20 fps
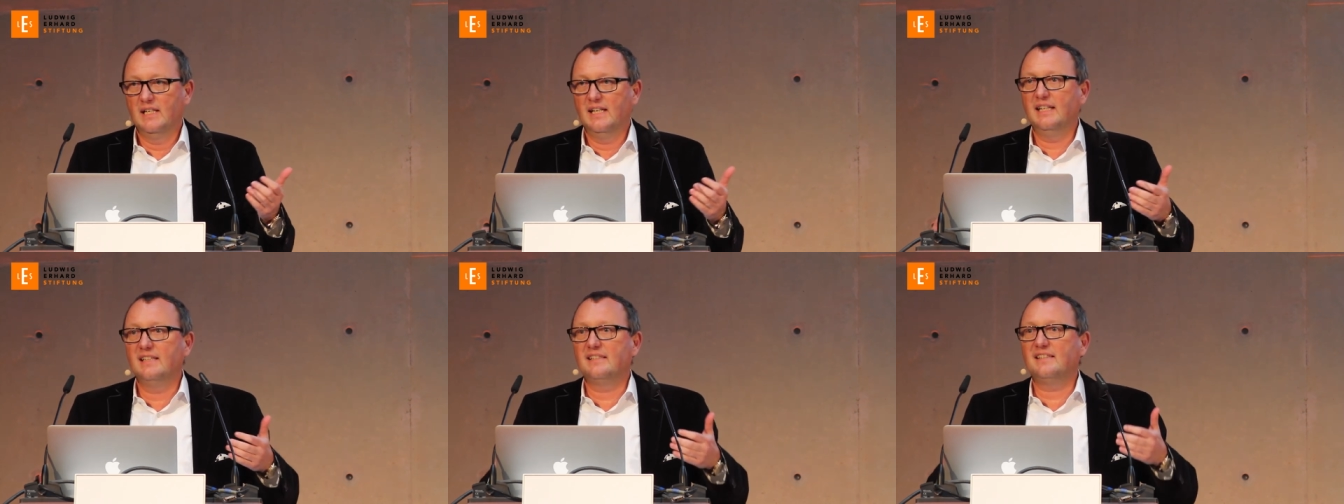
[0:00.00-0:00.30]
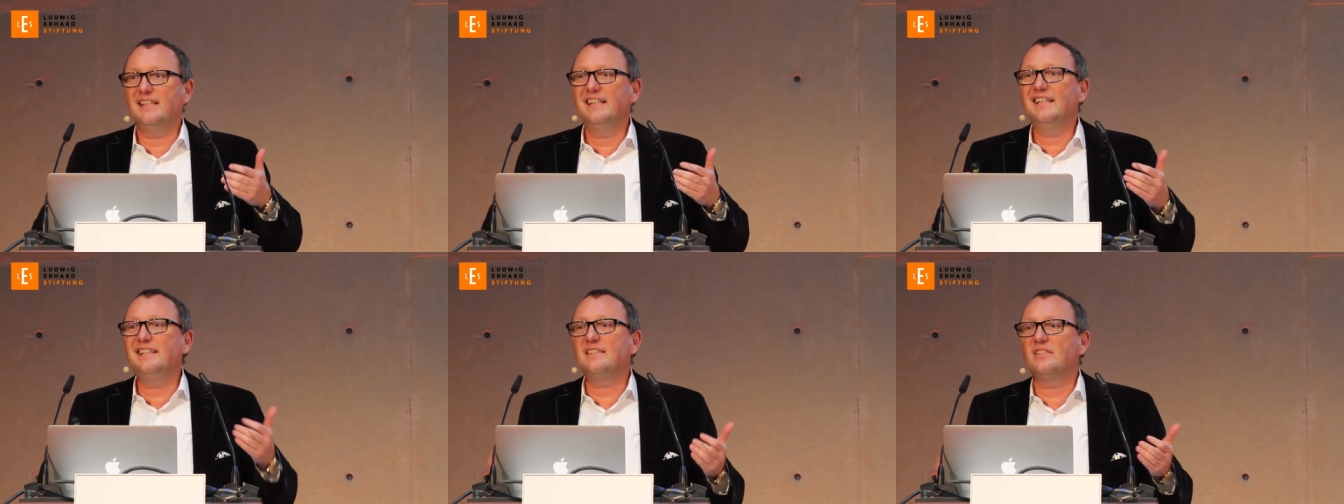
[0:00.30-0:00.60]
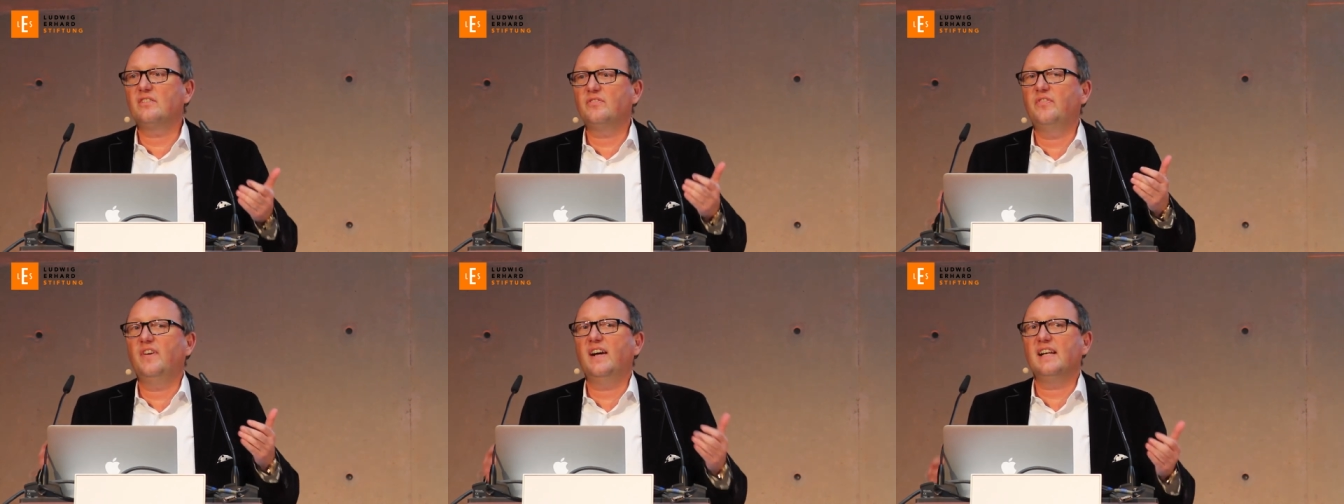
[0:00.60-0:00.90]
Es
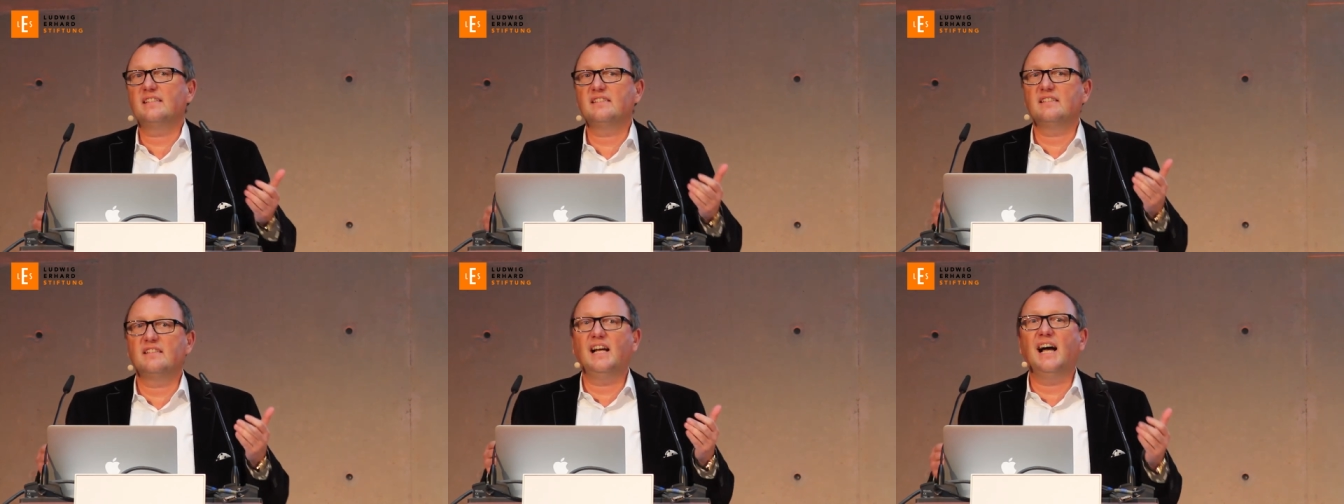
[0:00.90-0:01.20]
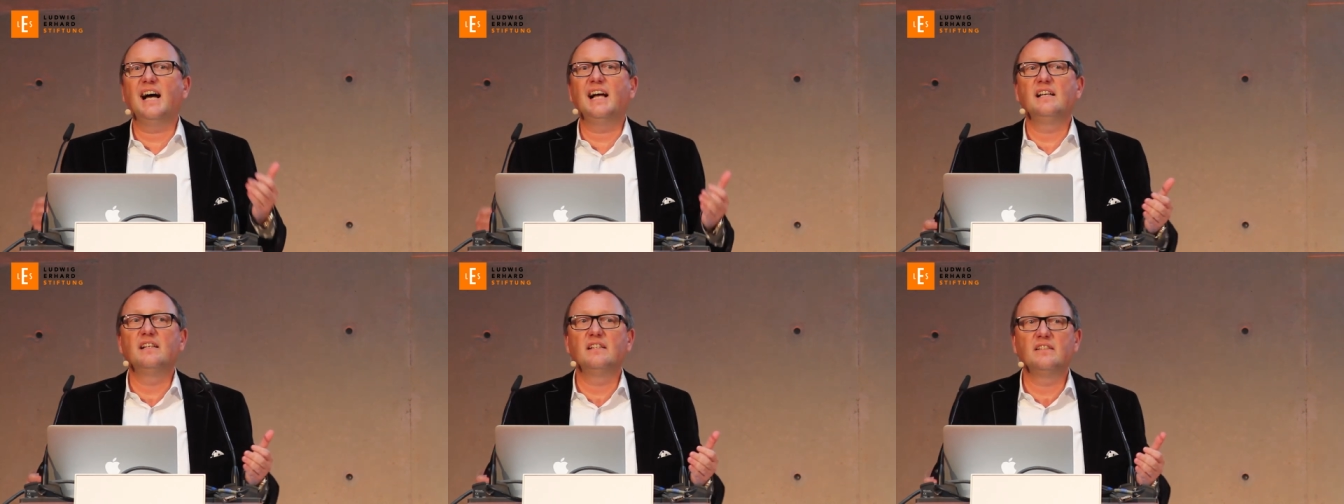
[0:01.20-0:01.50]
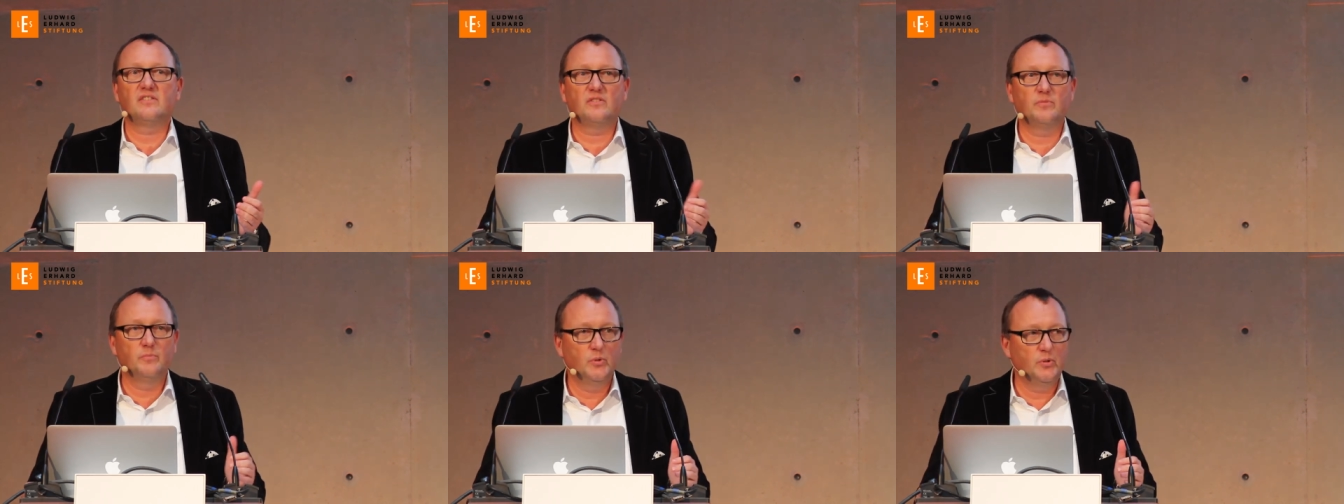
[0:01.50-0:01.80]
ist fast
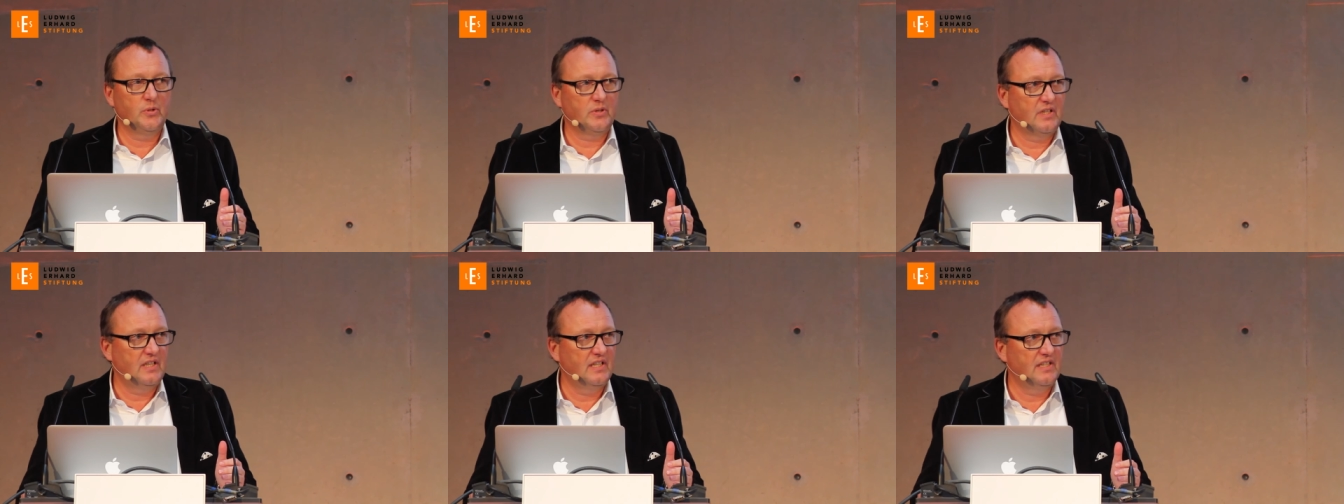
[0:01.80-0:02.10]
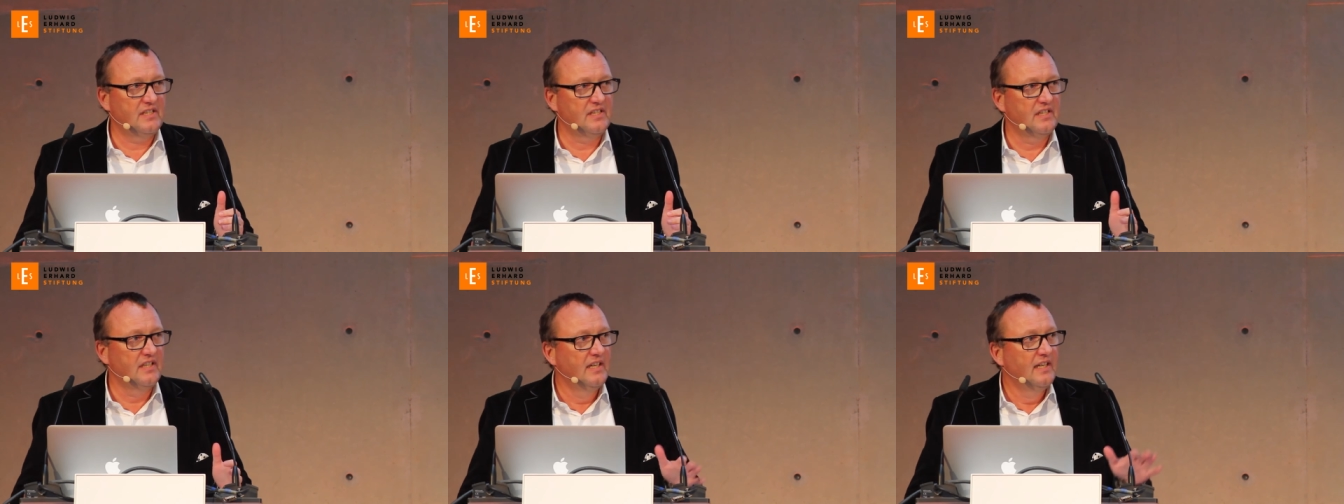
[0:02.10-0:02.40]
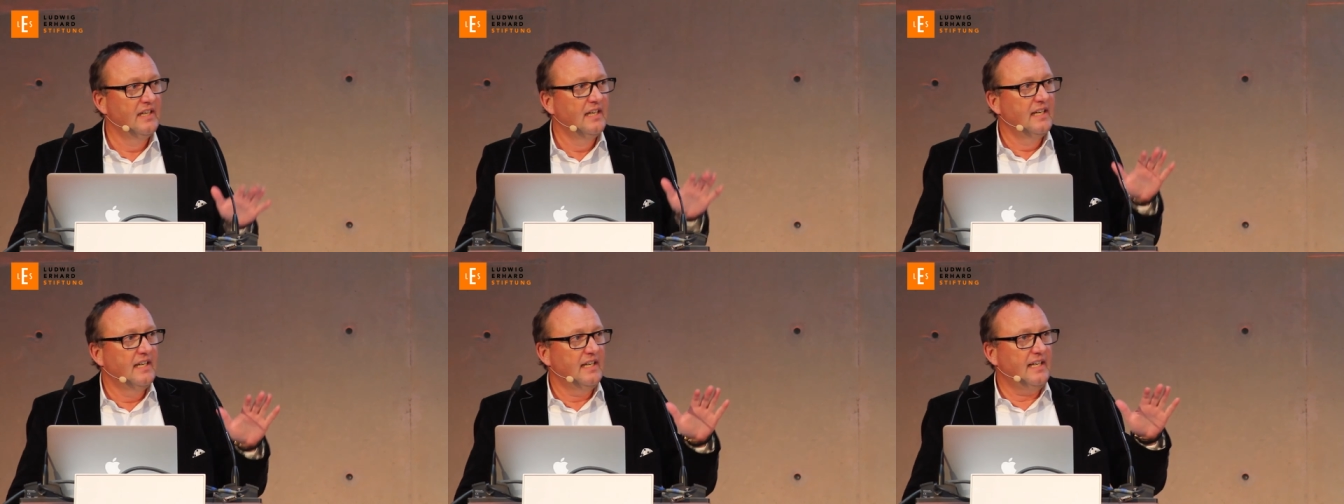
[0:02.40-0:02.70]
alles möglich.
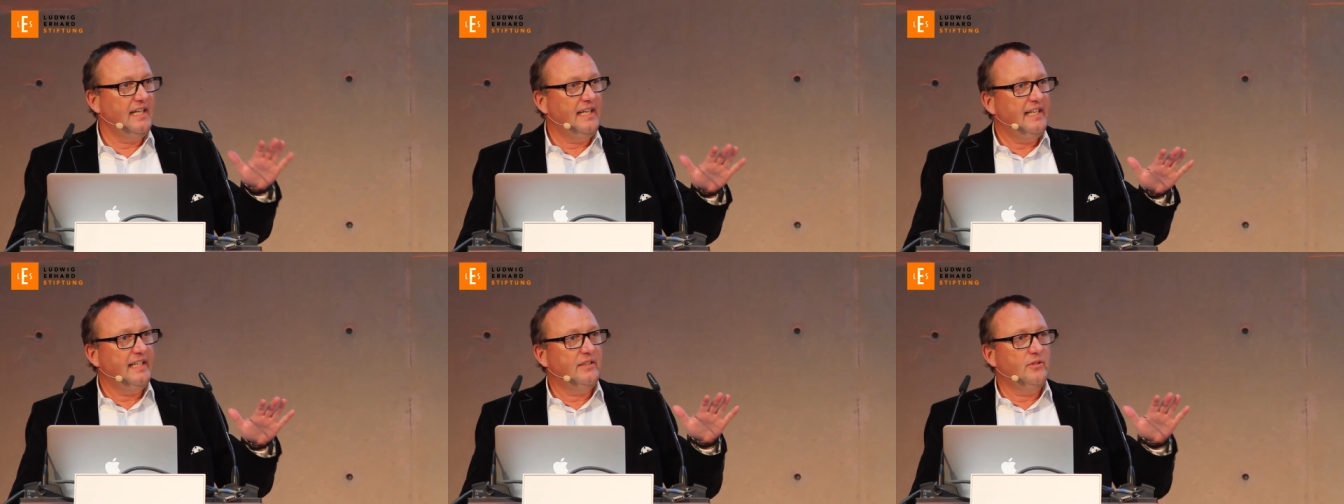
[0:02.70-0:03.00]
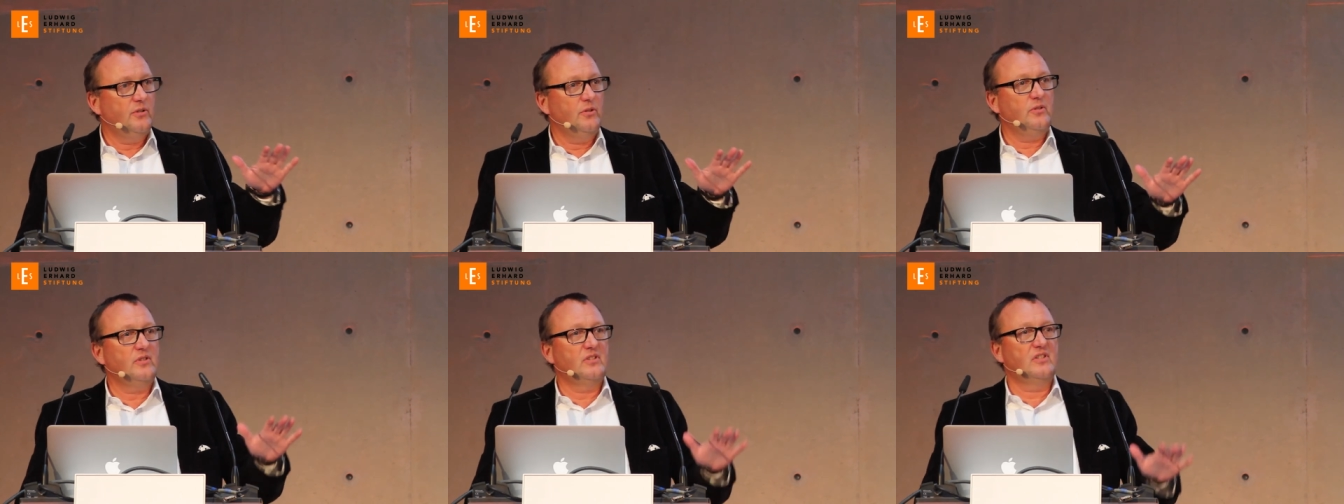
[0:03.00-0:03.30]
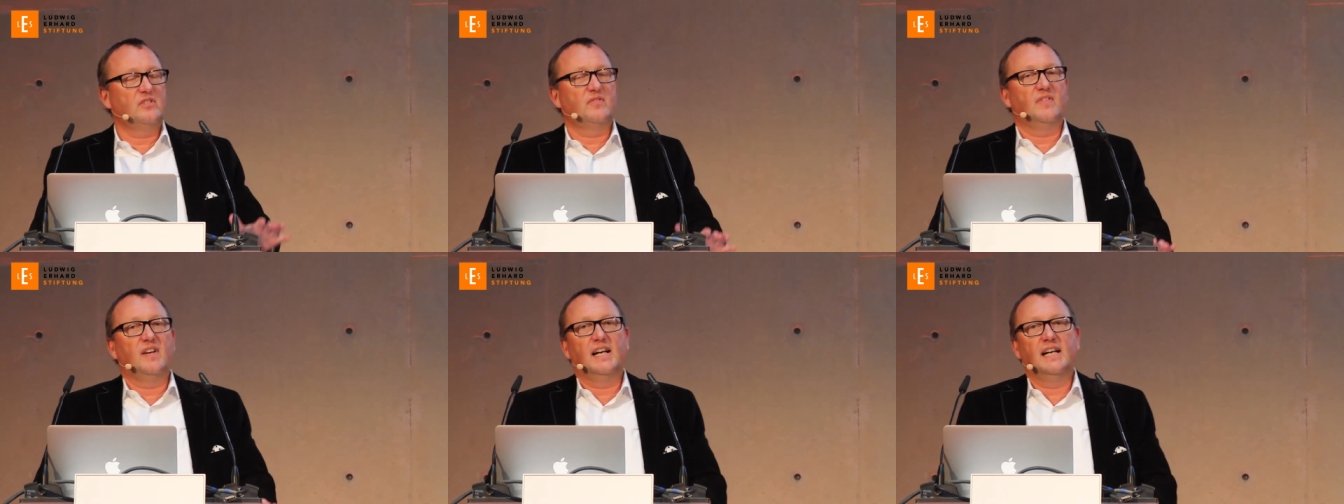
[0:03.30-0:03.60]
Ray
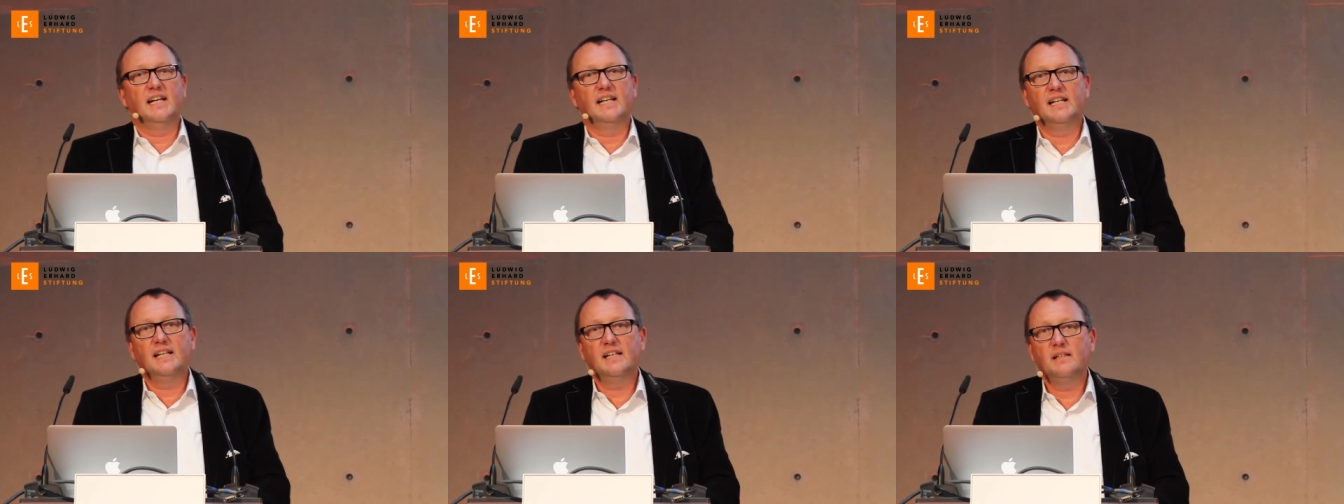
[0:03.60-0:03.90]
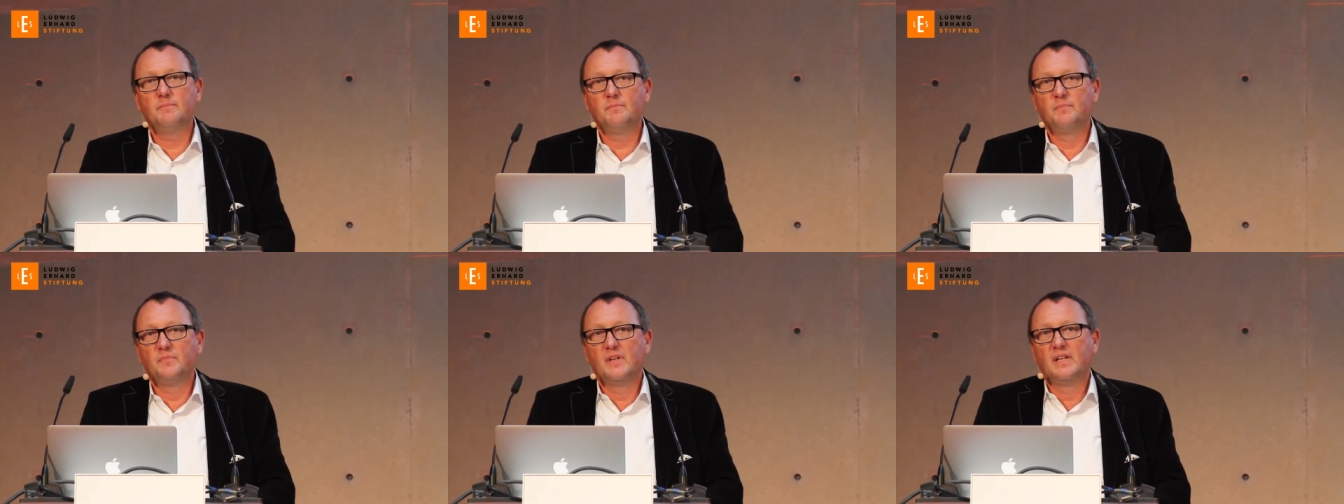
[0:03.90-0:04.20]
Kurzweil,